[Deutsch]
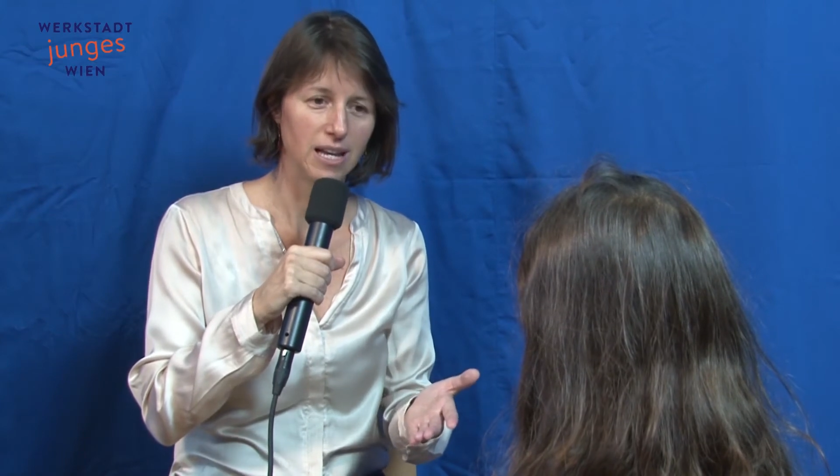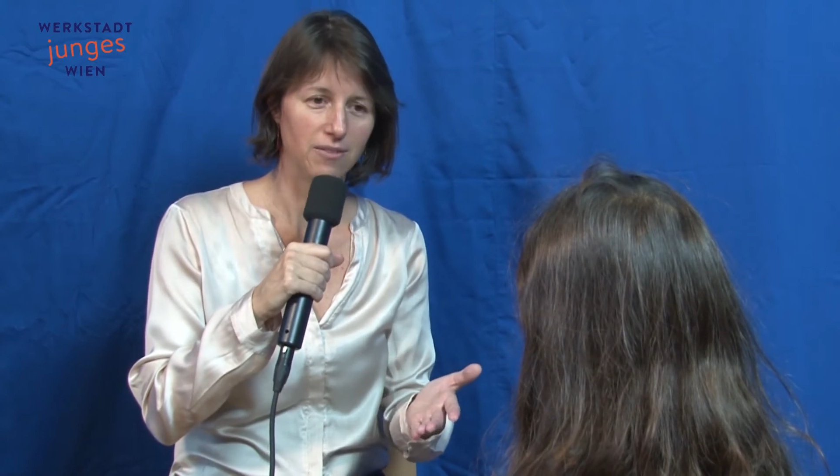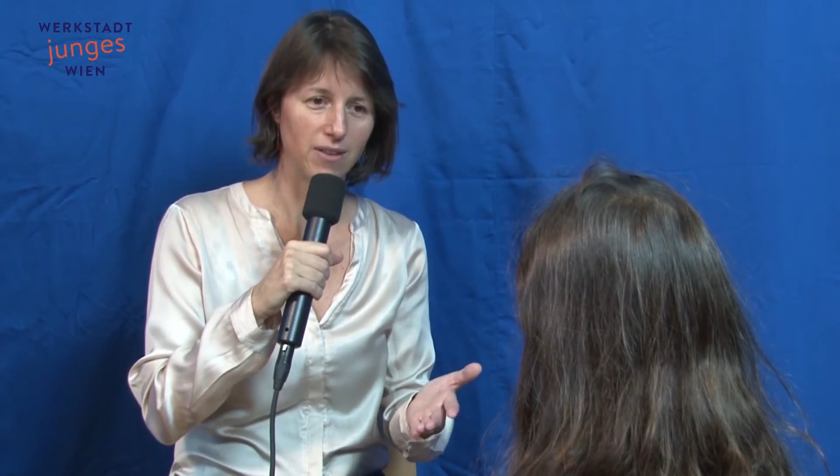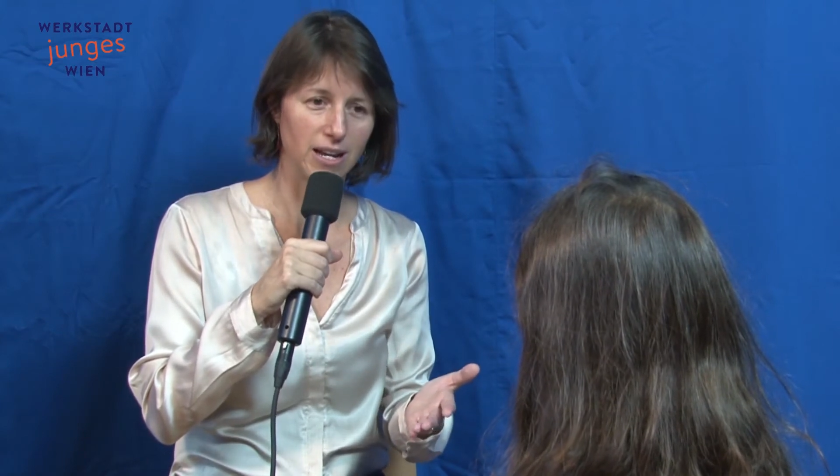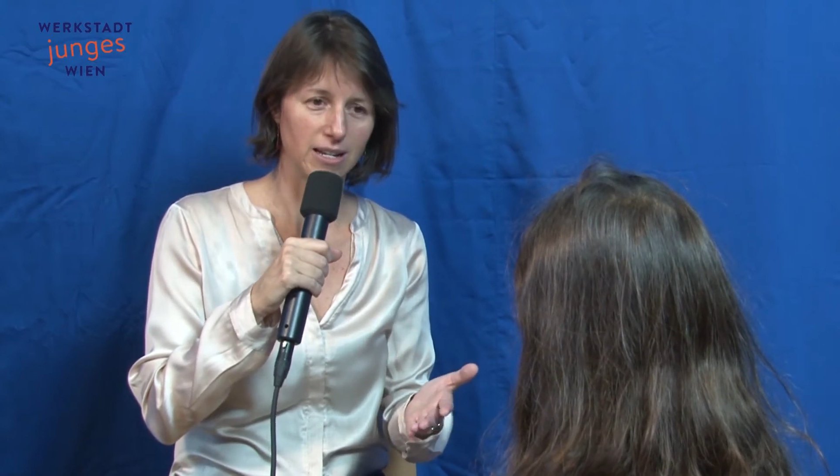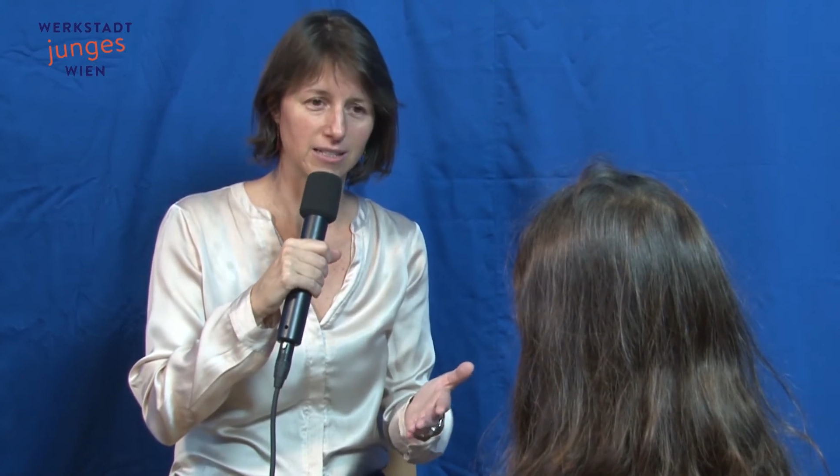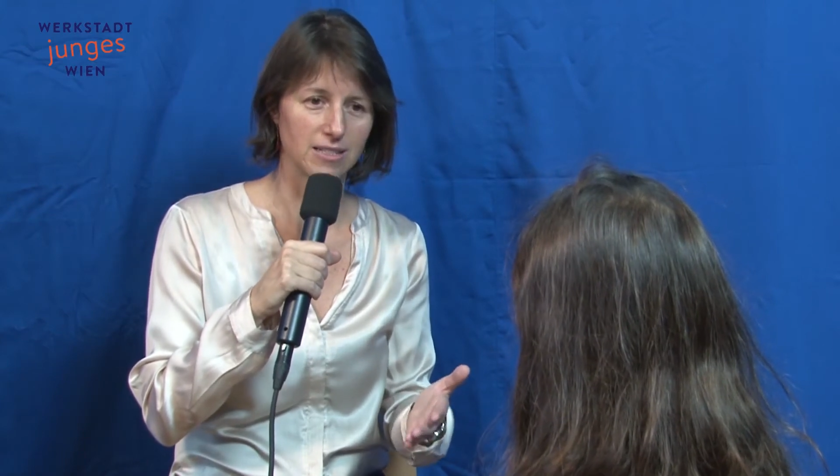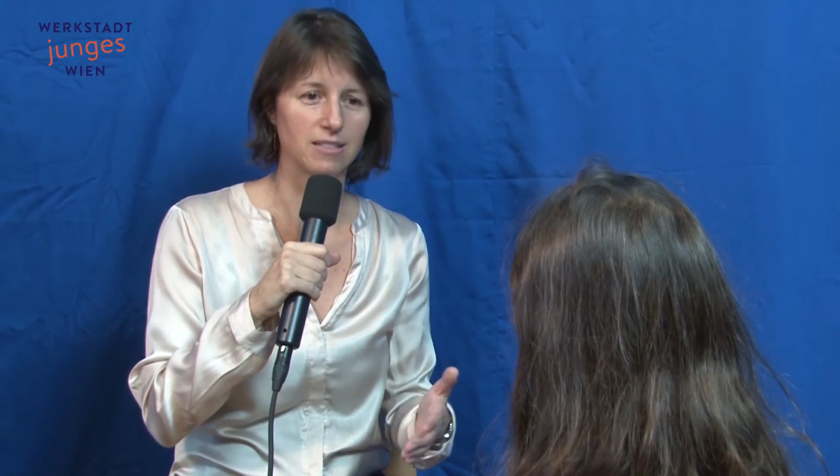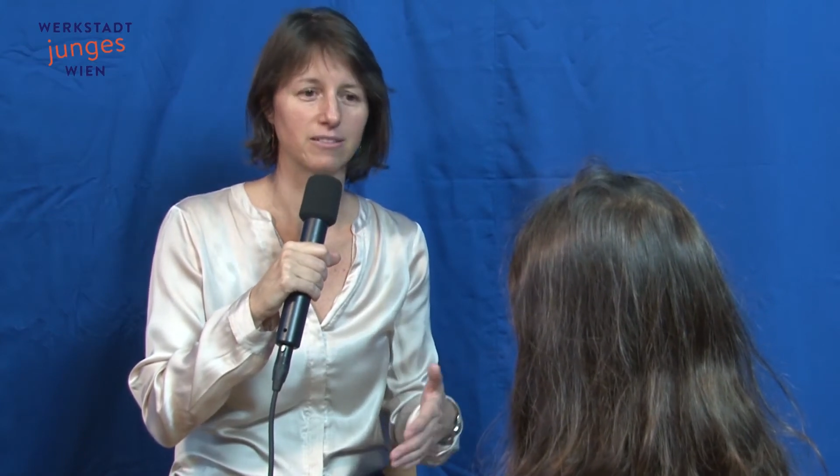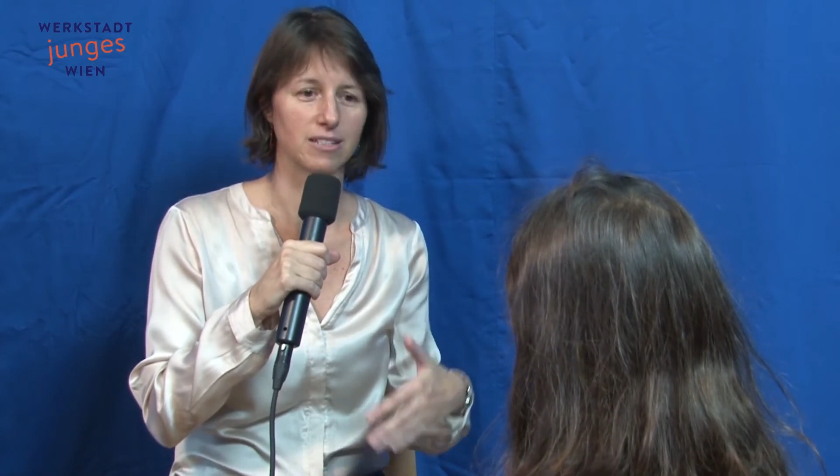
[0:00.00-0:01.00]
weil
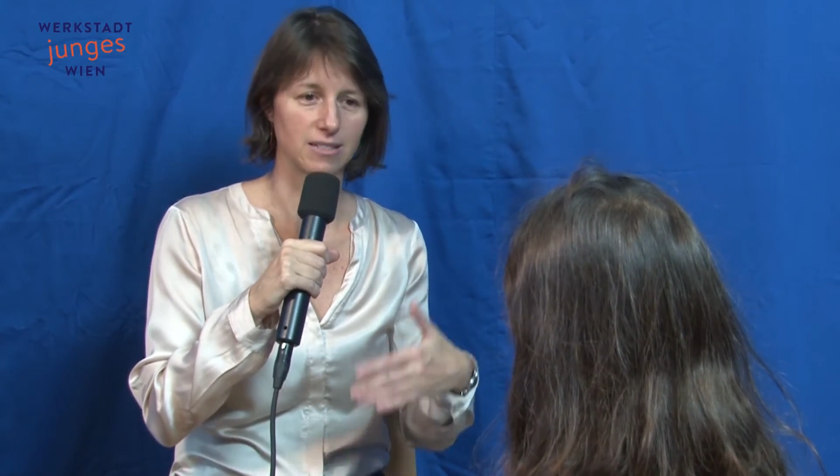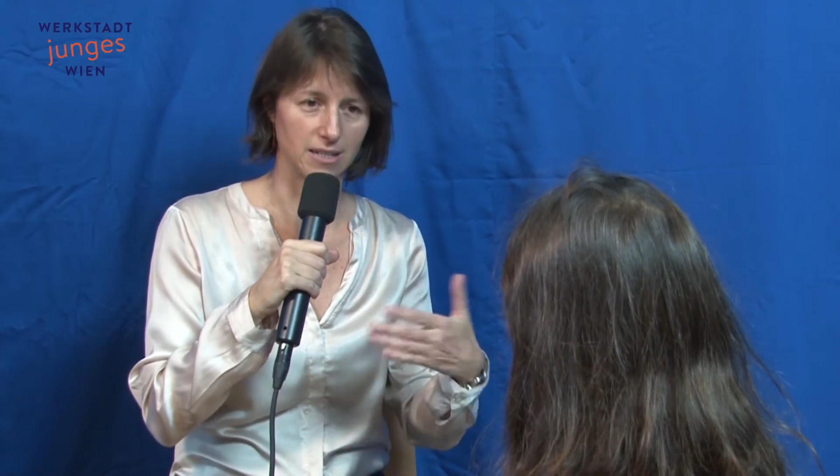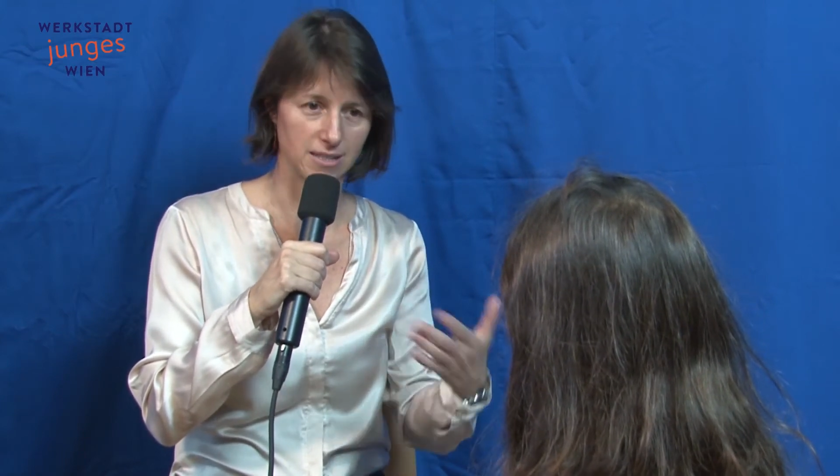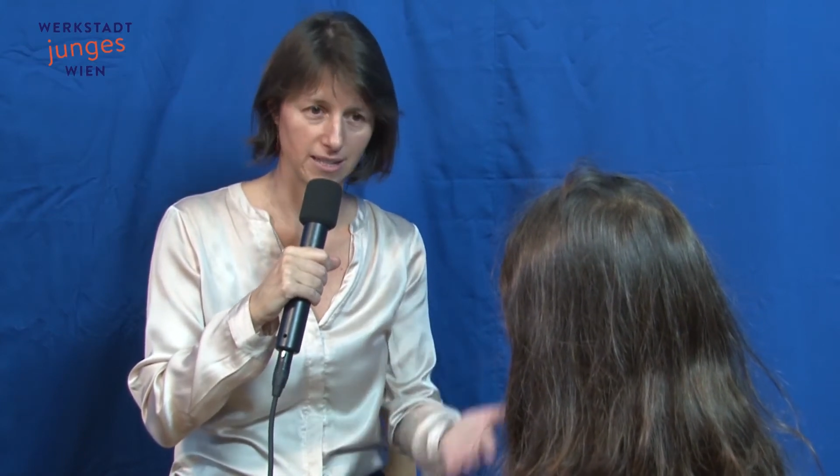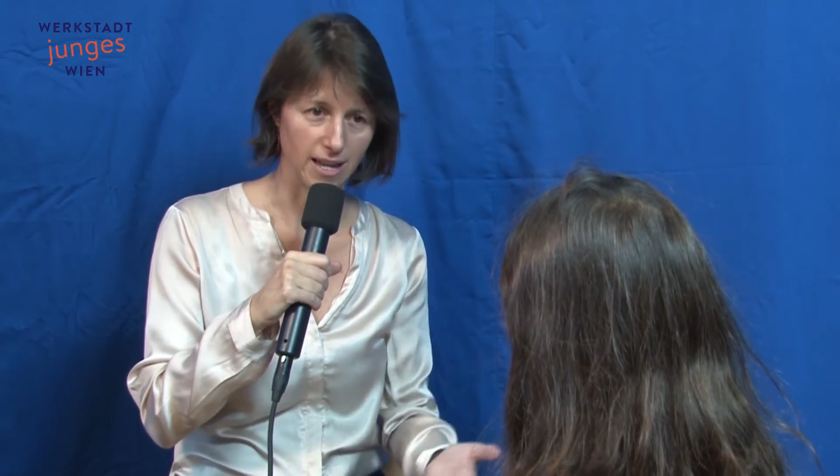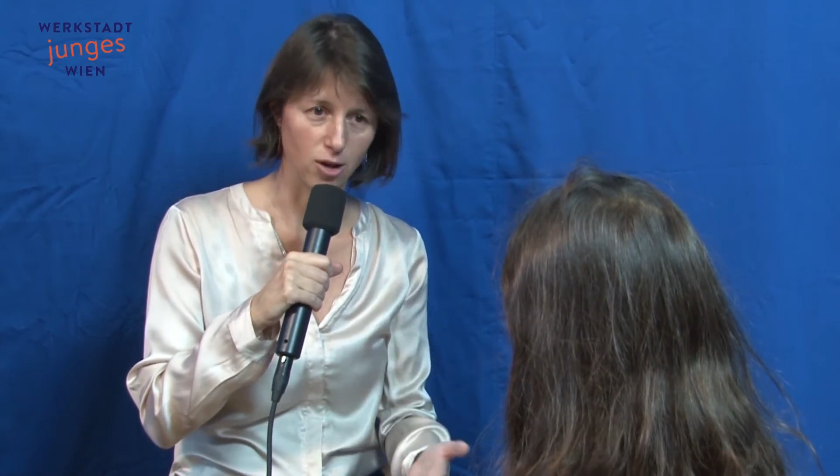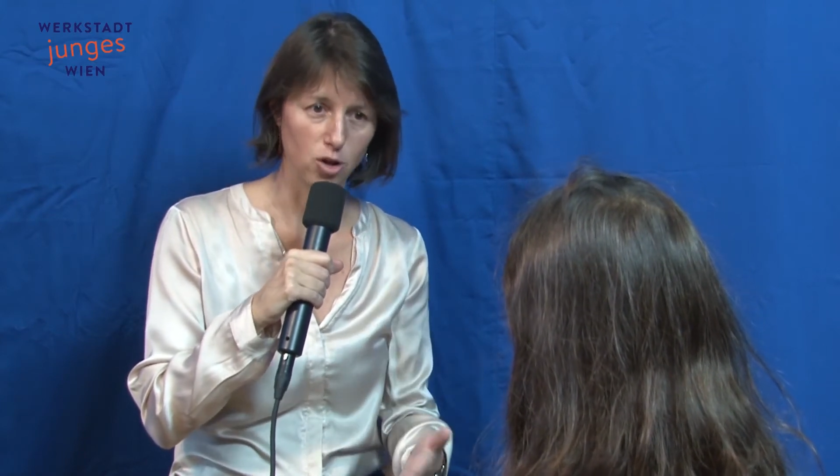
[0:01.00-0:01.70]
es das ganze Jahr